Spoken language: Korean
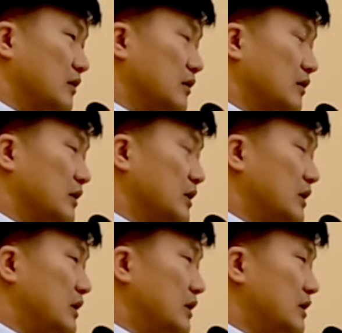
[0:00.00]

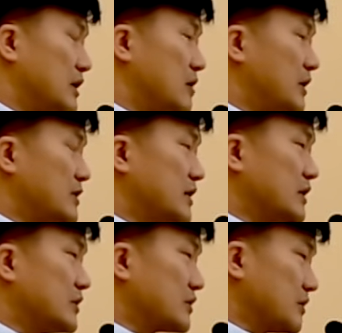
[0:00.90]
그러니 일반
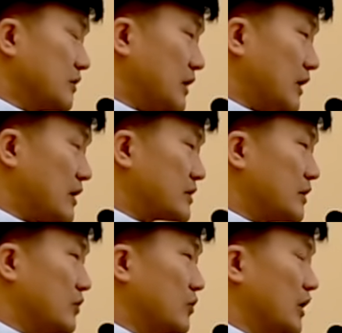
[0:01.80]
상식선
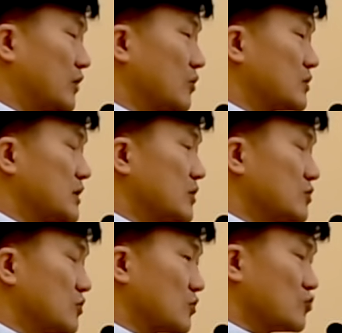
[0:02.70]
안에서 우리가
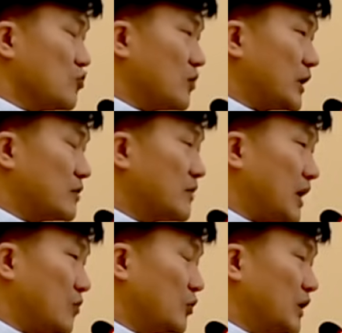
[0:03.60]
통상적으로 주고받는
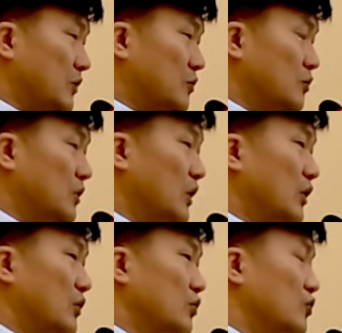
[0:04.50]
말보다도
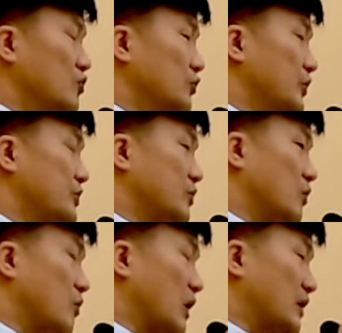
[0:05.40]
유튜브에서
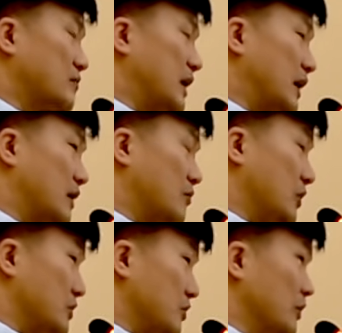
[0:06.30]
오고 가는 말을
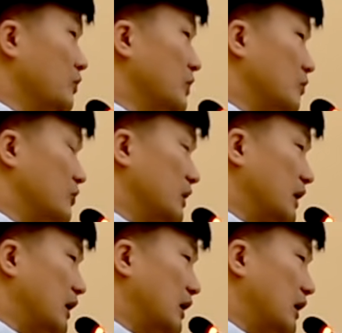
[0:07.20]
먼저 배우다
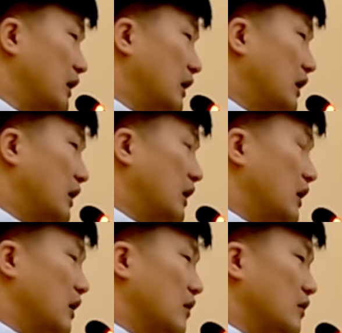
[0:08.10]
보니까
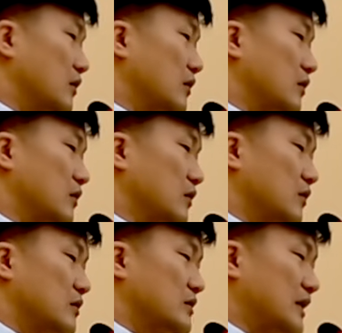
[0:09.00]
이
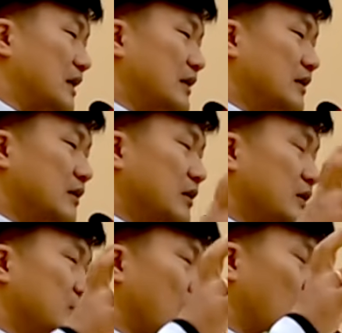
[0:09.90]
자기
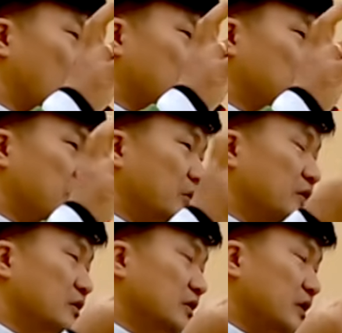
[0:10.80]
거기에는 온갖
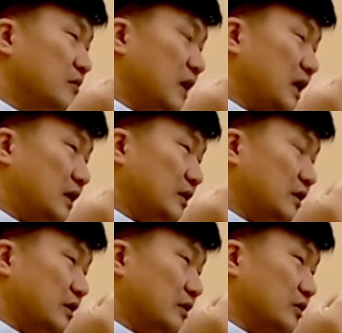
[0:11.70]
변형된
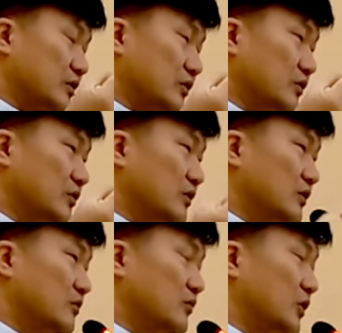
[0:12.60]
말들이 있거든요.
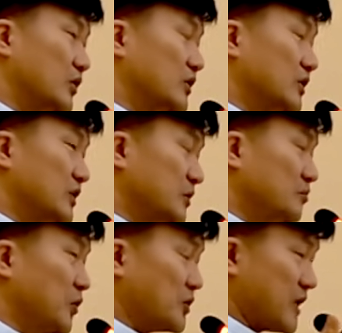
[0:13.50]
뭐
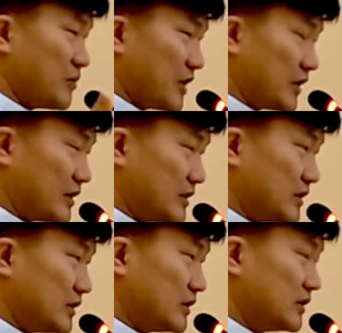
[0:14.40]
듣보잡이라든지